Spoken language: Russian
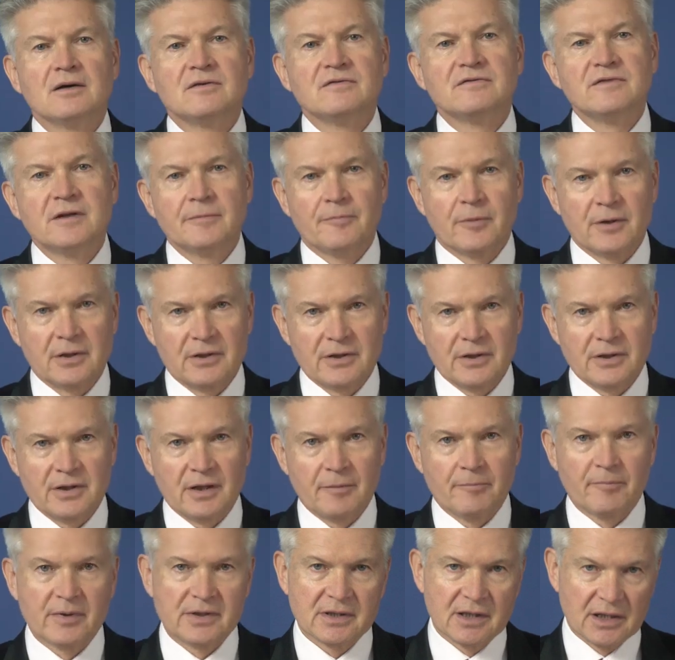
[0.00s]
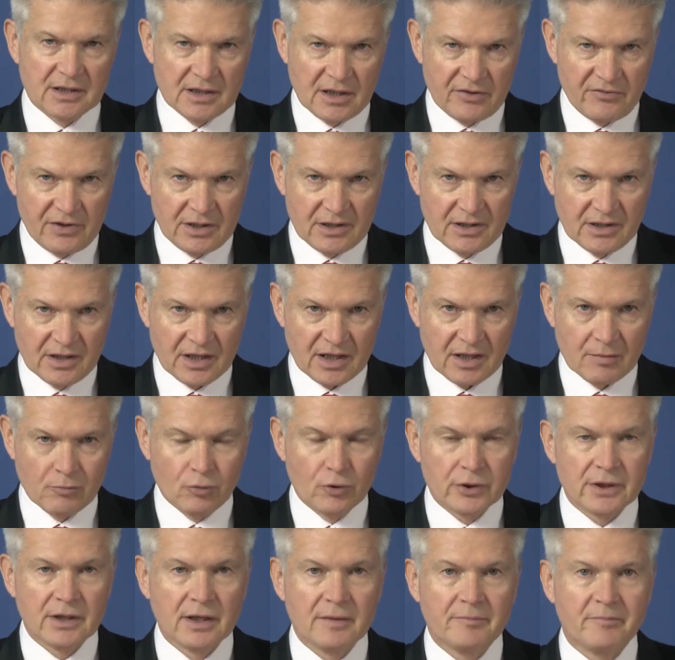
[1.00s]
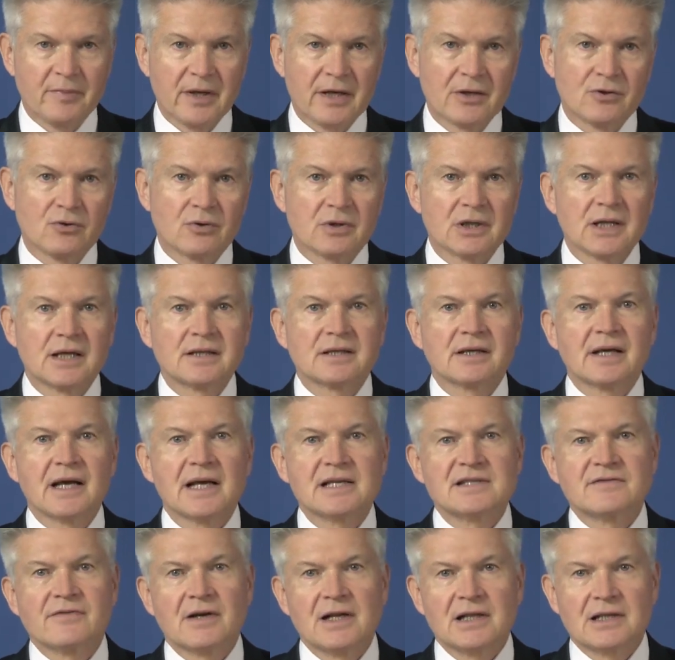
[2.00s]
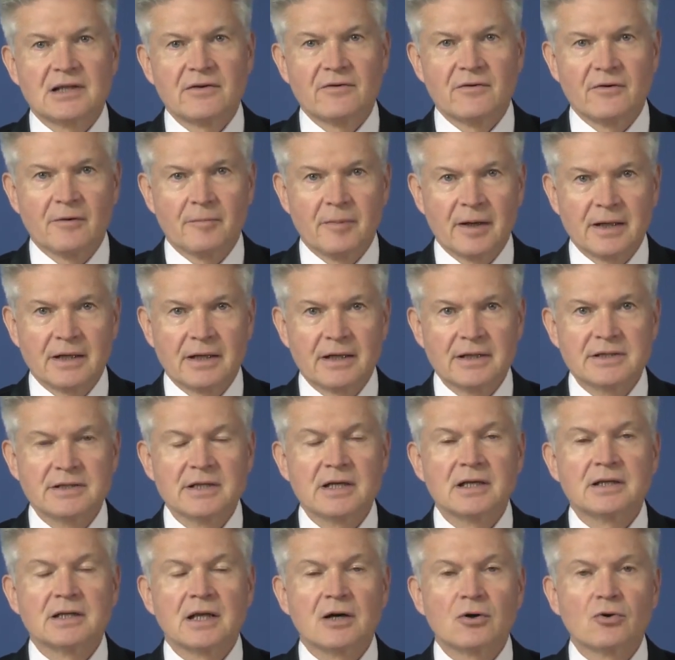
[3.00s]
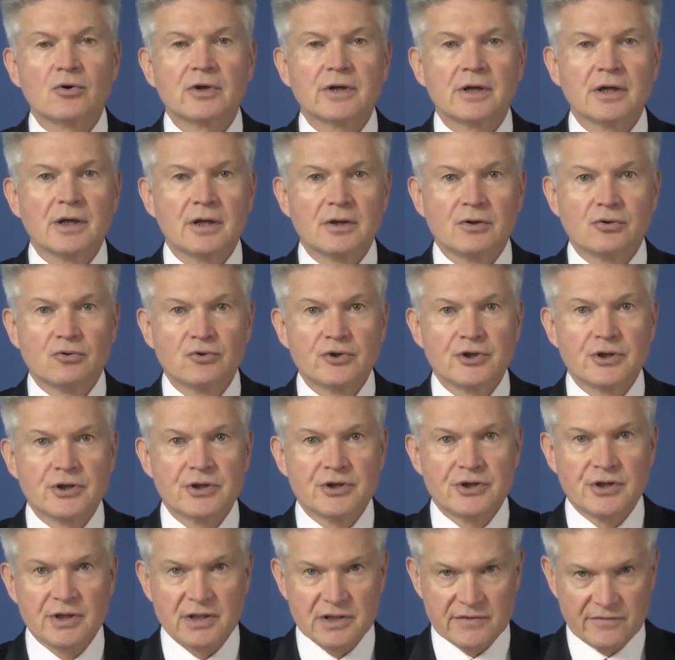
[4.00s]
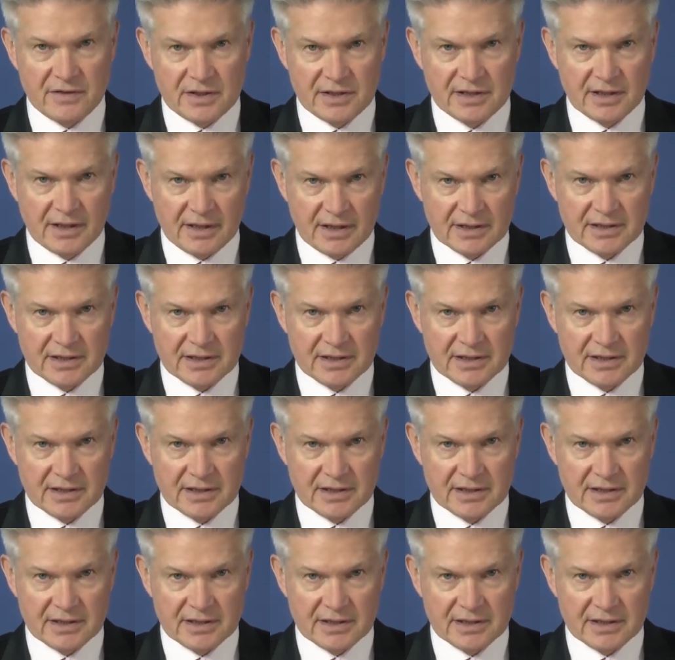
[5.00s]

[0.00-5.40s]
Выполнены подготовительные работы перед укладкой асфальтового покрытия дороги, идущей через весь